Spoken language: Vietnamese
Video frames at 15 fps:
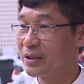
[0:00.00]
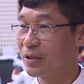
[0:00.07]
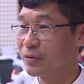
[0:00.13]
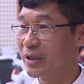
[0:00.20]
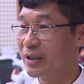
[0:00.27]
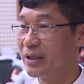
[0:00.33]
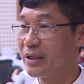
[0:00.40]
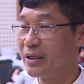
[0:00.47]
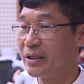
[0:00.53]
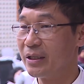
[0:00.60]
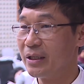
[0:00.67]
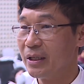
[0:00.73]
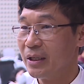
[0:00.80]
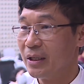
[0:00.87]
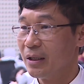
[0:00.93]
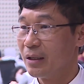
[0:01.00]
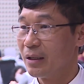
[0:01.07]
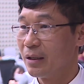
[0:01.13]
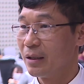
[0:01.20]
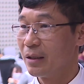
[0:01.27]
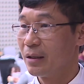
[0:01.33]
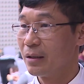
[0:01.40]
Sau Tết thì uh,
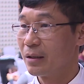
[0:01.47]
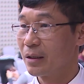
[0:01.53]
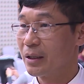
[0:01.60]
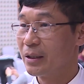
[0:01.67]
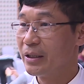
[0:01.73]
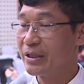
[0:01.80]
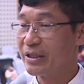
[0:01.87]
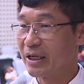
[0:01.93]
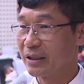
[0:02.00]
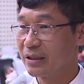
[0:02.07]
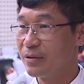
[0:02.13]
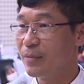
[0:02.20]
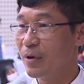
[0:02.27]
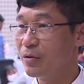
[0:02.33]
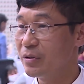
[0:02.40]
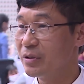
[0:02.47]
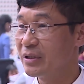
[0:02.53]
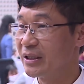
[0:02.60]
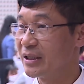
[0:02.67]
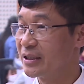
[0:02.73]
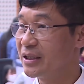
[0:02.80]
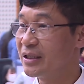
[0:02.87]
cái tình trạng thiếu máu
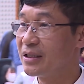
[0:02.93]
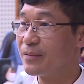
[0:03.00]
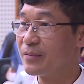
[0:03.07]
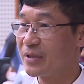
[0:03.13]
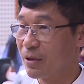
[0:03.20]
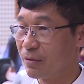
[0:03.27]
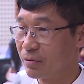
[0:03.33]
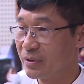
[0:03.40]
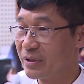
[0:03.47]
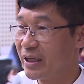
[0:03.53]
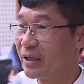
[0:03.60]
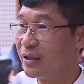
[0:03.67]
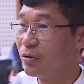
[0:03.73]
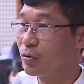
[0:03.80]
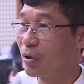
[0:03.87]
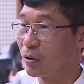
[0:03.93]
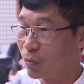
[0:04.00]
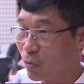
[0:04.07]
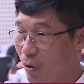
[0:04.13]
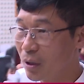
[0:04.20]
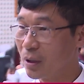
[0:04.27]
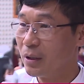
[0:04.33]
xảy ra rất trầm trọng trên toàn
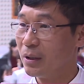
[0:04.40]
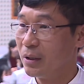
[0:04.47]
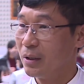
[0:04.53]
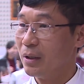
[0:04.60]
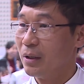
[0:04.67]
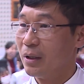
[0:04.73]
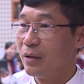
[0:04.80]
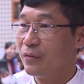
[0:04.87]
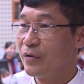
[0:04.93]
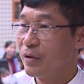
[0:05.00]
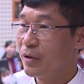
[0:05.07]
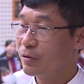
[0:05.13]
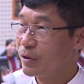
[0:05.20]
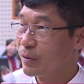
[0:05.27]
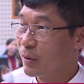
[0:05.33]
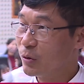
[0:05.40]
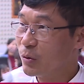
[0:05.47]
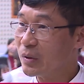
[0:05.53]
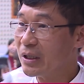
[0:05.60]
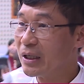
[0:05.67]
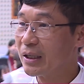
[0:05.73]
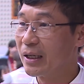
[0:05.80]
quốc. Viện Huyết học Truyền máu
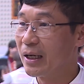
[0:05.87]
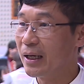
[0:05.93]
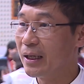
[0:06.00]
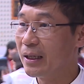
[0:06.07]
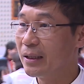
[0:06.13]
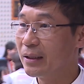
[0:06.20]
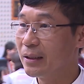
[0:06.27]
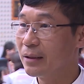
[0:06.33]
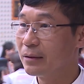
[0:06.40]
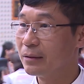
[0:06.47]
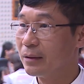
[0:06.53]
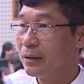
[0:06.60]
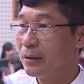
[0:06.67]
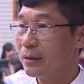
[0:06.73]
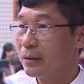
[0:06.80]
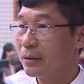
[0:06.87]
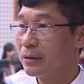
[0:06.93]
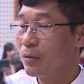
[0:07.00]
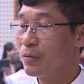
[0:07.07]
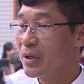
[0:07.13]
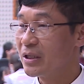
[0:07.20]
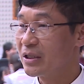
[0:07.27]
Trung ương đã
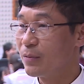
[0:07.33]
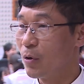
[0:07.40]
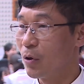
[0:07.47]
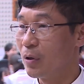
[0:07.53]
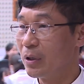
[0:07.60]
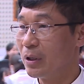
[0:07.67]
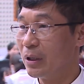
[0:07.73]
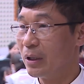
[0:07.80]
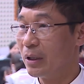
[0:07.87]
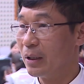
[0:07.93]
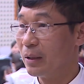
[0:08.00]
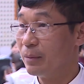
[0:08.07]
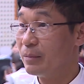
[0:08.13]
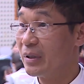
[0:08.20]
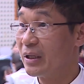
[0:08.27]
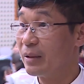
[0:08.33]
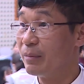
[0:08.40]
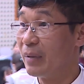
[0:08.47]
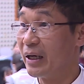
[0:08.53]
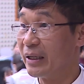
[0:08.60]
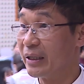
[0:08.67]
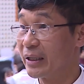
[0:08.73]
thống kê sơ bộ ở mười
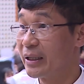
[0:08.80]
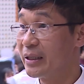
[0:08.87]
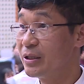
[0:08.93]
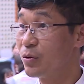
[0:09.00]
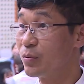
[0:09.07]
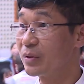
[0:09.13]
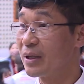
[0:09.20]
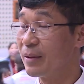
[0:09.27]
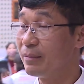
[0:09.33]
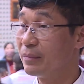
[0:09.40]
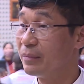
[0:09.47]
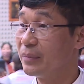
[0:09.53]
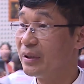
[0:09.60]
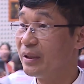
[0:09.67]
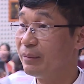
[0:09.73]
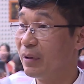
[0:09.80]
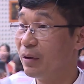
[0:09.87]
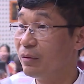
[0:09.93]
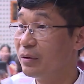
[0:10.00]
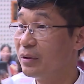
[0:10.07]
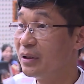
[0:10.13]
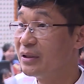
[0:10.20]
bảy cái trung tâm hiến
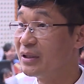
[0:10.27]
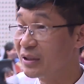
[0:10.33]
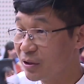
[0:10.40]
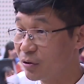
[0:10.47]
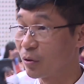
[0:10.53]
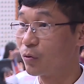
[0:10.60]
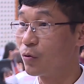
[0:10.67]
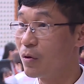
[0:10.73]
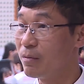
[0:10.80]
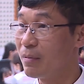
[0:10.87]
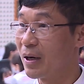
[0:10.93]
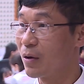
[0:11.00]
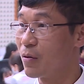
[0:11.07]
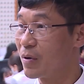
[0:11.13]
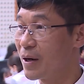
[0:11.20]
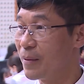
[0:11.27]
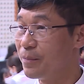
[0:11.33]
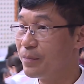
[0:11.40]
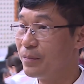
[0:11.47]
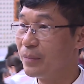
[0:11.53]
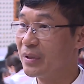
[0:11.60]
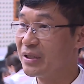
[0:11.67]
máu lớn nhất trên toàn quốc mà cung cấp
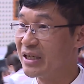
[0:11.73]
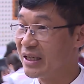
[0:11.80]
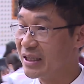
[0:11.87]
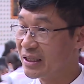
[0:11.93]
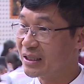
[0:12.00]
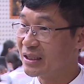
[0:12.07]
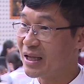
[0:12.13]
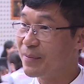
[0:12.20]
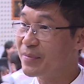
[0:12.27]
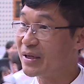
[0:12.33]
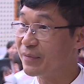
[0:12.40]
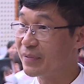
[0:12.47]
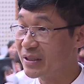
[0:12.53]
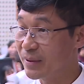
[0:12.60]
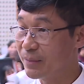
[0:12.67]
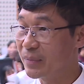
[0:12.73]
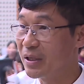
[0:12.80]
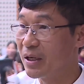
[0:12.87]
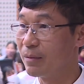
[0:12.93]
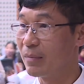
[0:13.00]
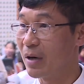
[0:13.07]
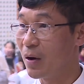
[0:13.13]
trên tám mươi lăm phần trăm cái
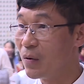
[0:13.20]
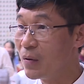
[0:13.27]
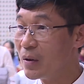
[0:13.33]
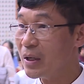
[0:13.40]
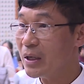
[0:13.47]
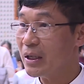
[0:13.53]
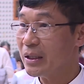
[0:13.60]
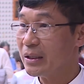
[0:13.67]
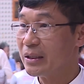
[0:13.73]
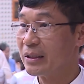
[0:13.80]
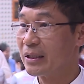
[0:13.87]
lượng máu, thì